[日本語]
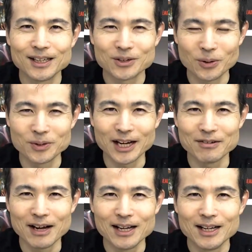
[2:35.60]
今回
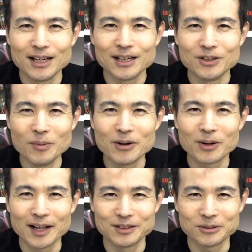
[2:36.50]
はロメロ
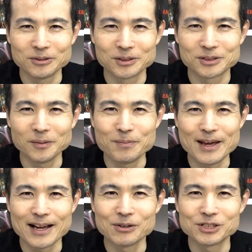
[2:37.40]
監督のゾンビ
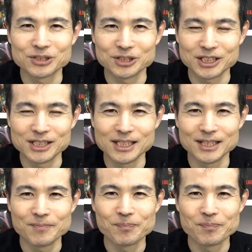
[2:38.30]
映画を中心に、